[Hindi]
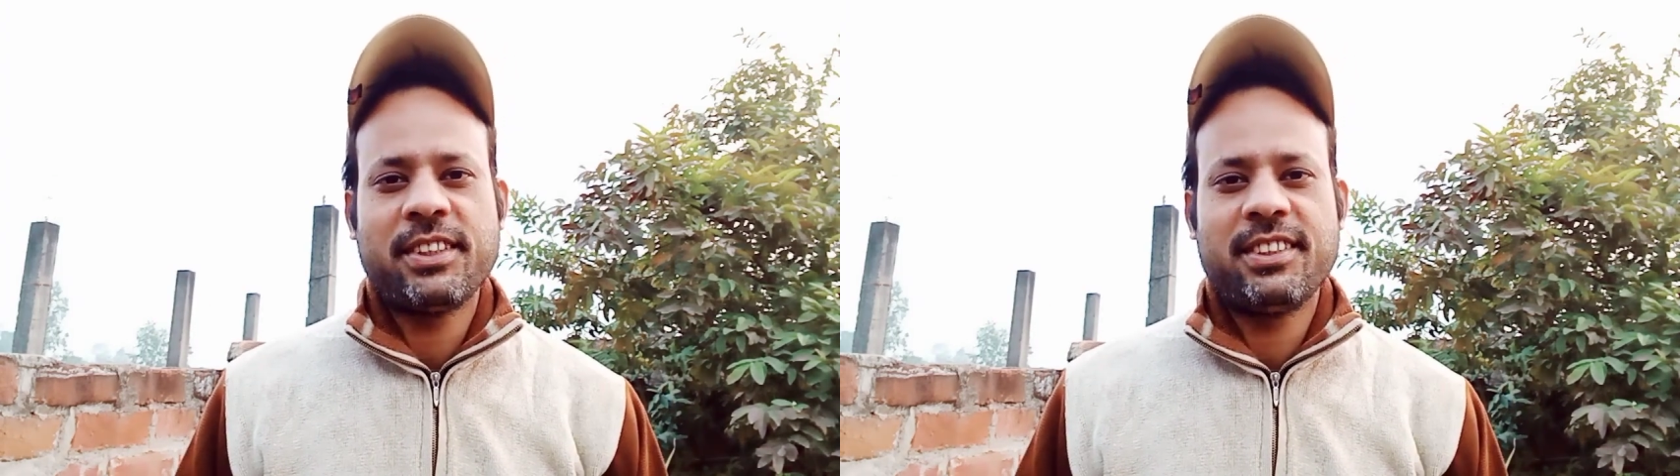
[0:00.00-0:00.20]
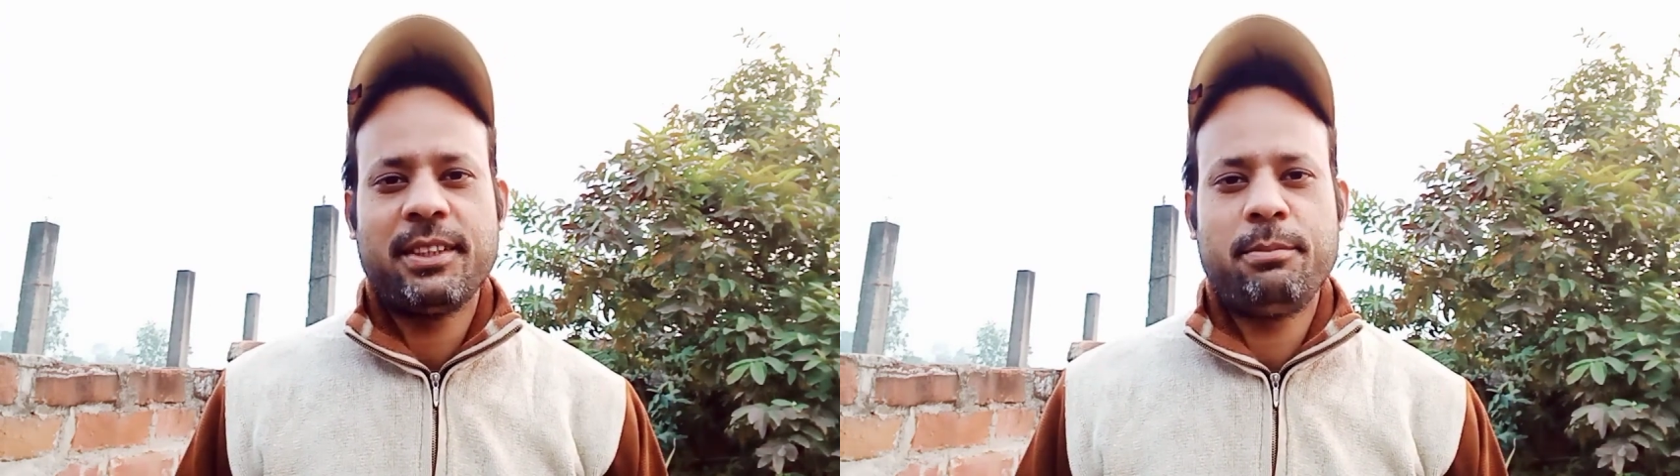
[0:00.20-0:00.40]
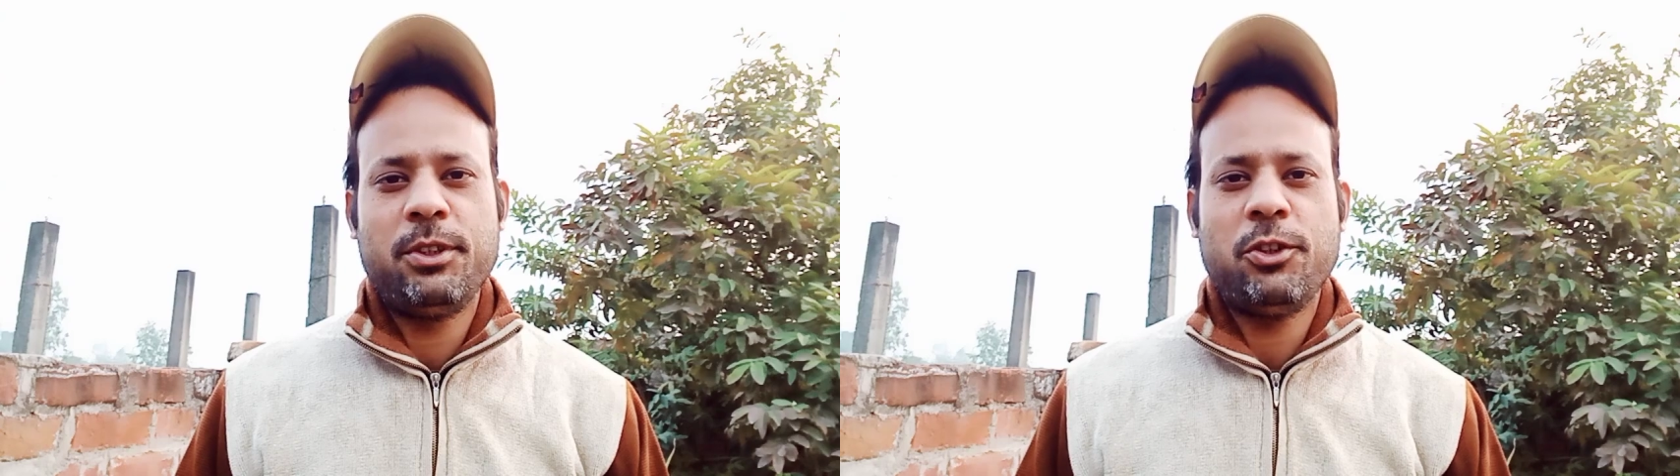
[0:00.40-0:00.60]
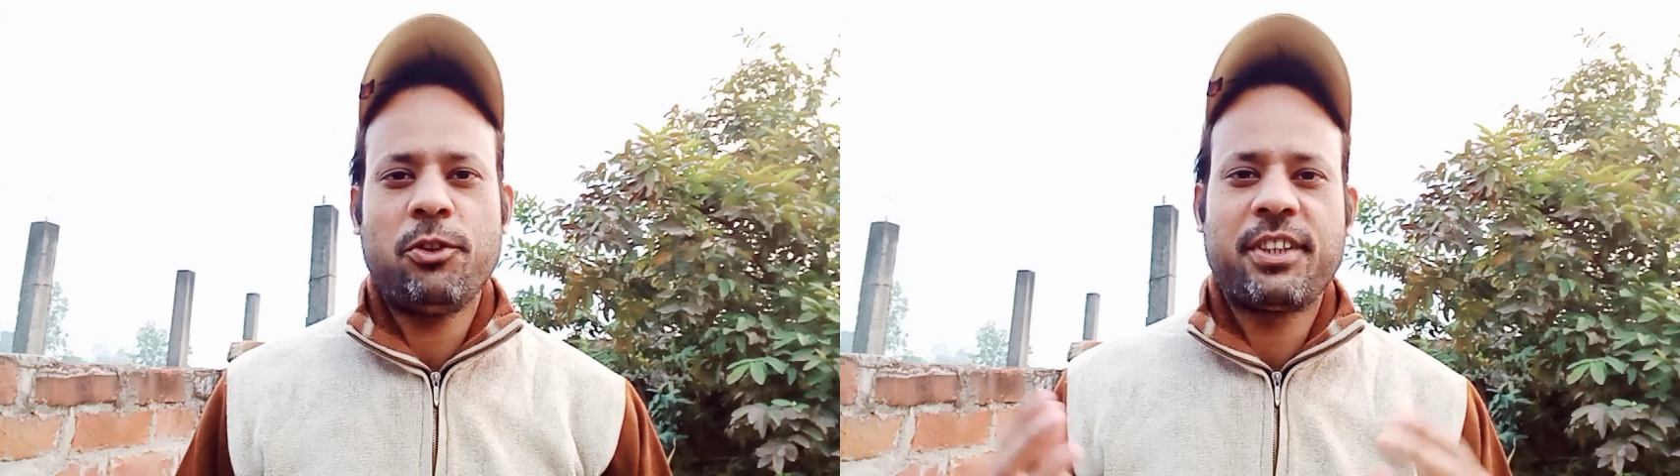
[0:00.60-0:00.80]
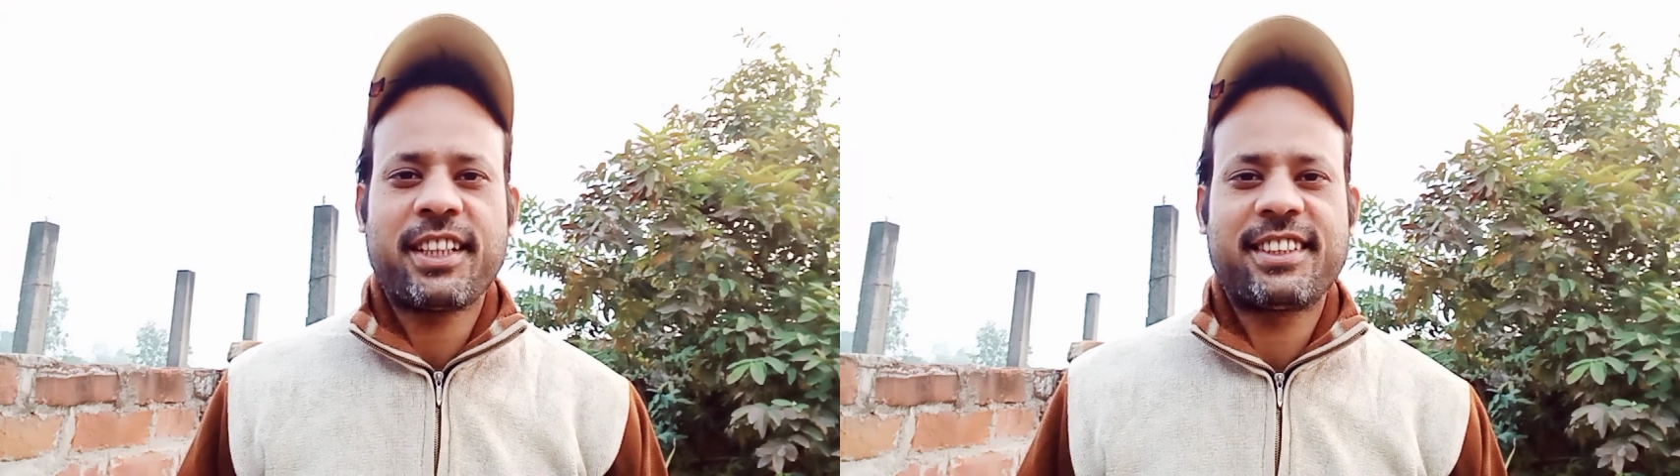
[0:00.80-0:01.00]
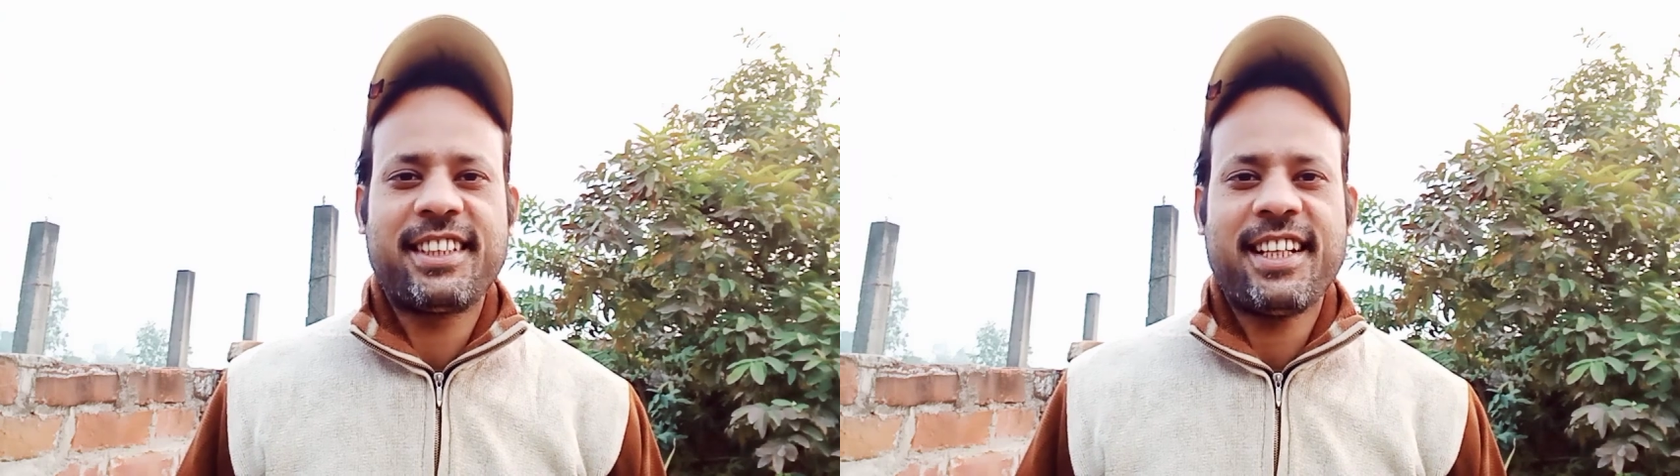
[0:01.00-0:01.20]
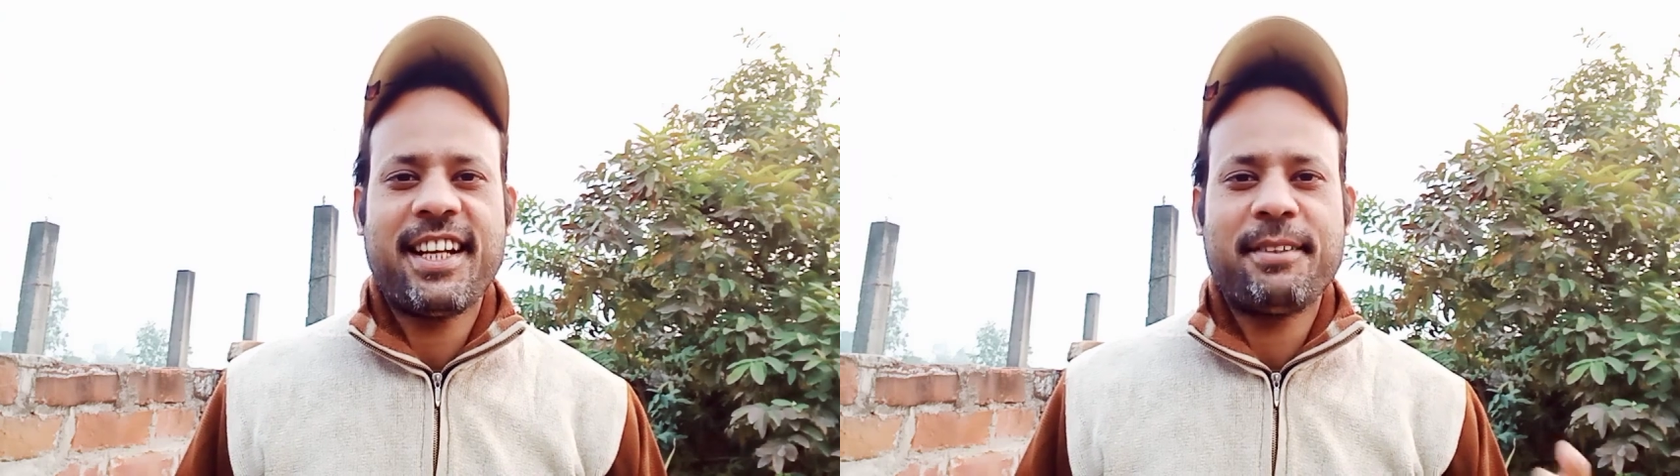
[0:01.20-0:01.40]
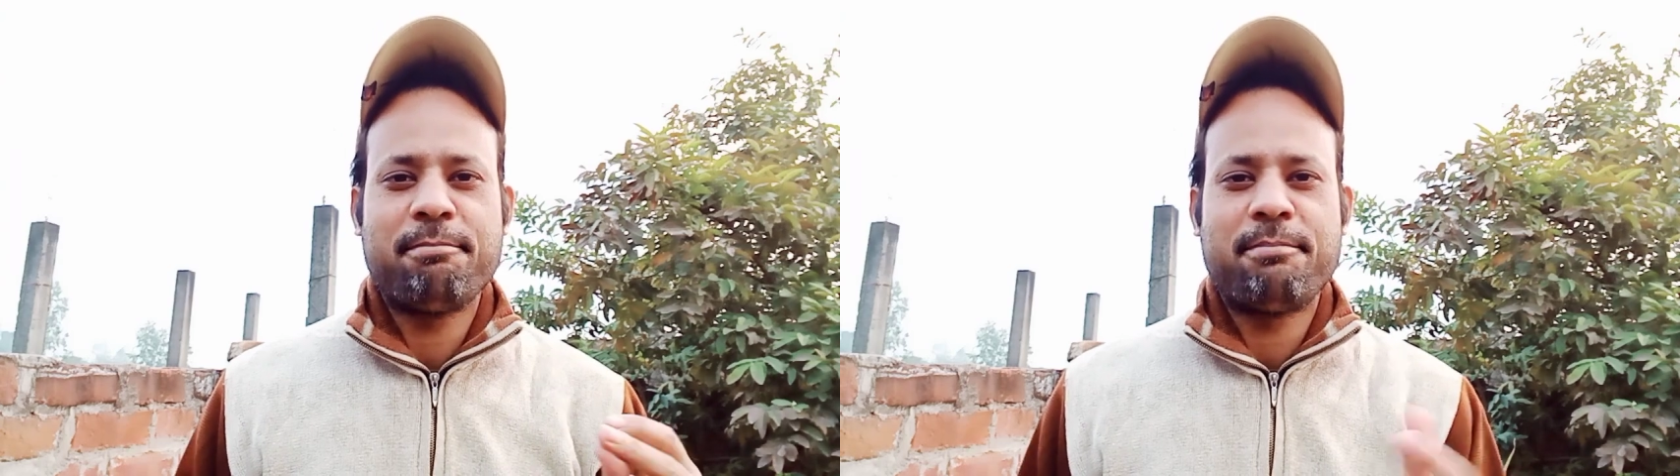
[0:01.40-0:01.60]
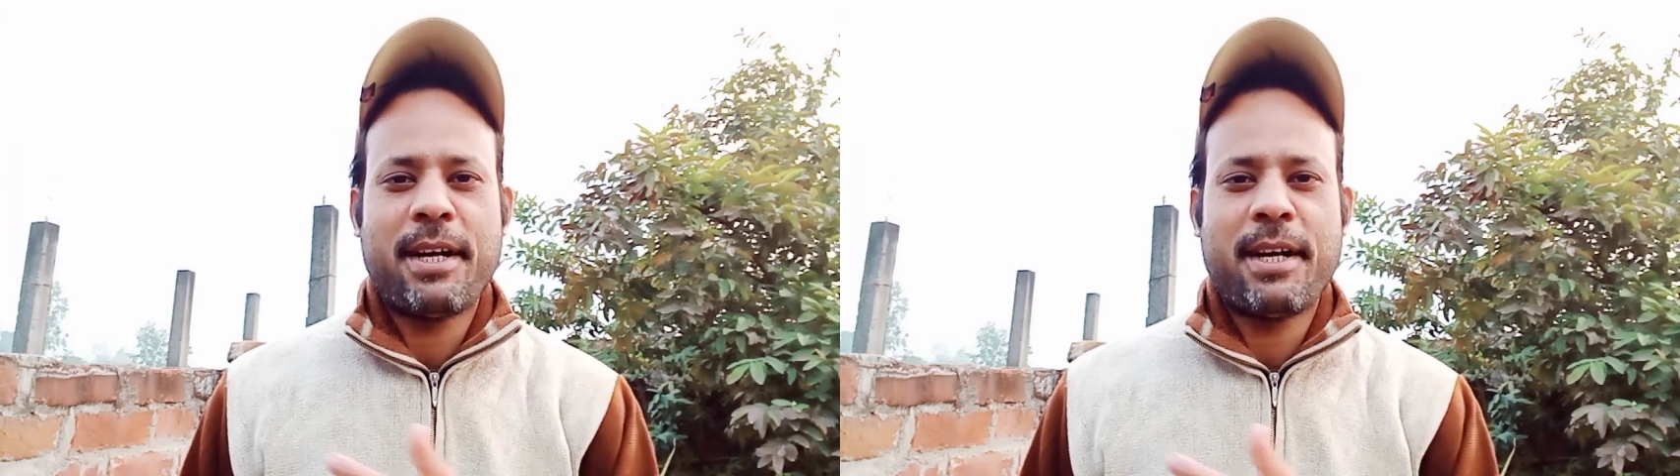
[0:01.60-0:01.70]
वॉचिंग दिस वीडियो टेक केयर बाय